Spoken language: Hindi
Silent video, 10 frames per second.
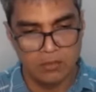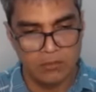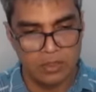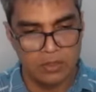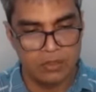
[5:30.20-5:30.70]

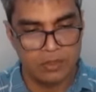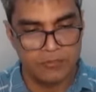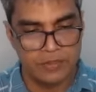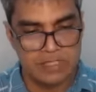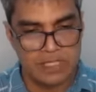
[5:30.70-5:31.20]
बिल्कुल
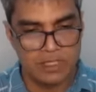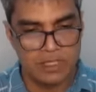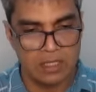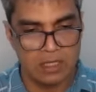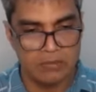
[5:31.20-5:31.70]
ऑब्वियस है कि
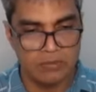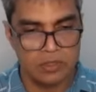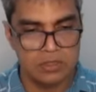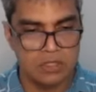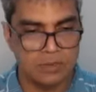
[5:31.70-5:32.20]
यहाँ पॉन से